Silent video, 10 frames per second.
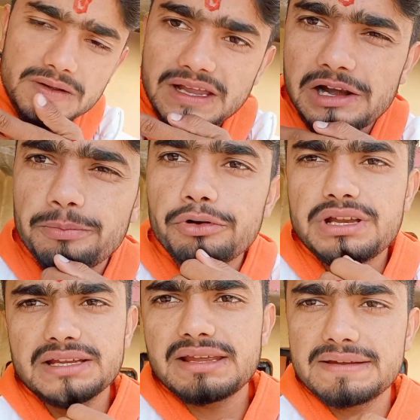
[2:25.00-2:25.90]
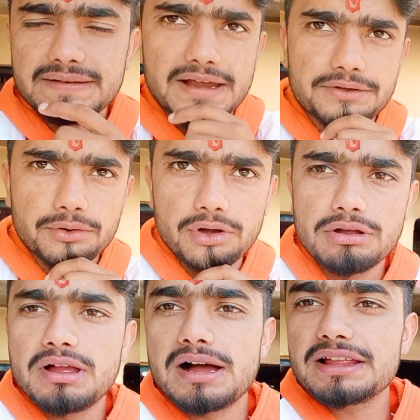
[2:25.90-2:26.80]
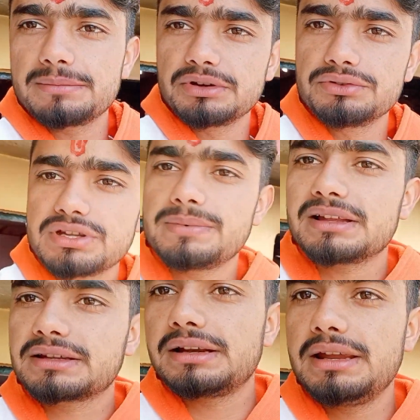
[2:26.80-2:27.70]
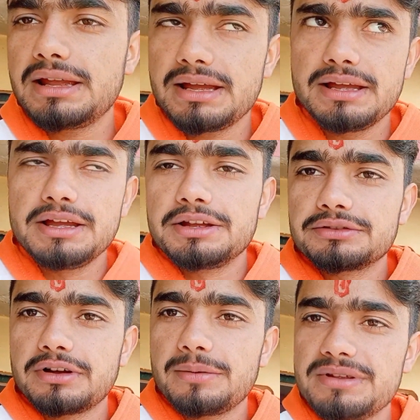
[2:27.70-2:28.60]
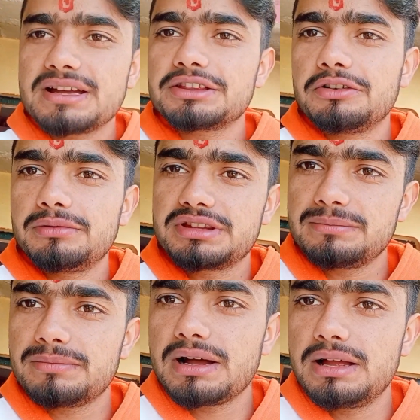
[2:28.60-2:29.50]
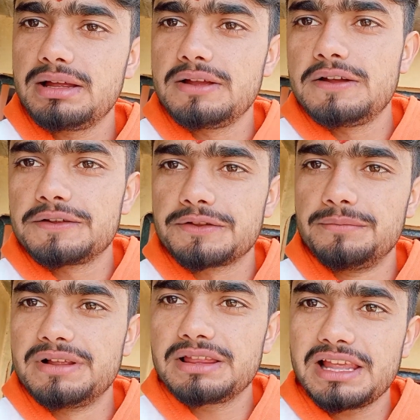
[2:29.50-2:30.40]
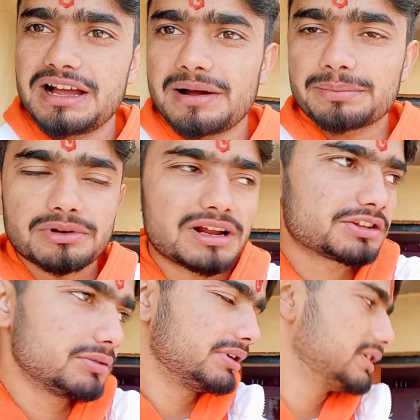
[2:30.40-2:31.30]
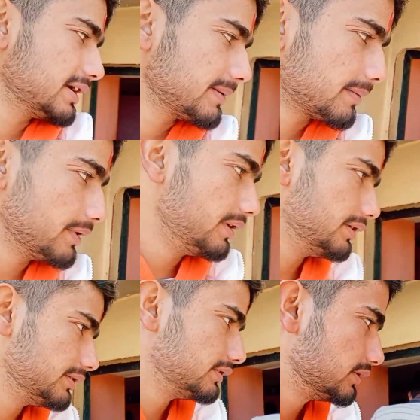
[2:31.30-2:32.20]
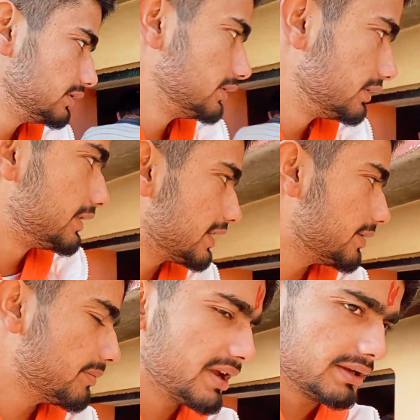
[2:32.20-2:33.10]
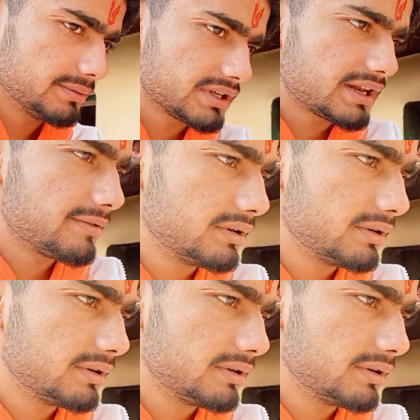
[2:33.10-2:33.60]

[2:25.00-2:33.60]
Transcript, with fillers: कैलिफोर्निया से हैं शायद वो आज हमने उनसे बात करनी है तो अभी जाता हूँ मैं चंबा तो मिलते हैं आपको रास्ते में ठीक है पापा ठीक है मम्मी चला गया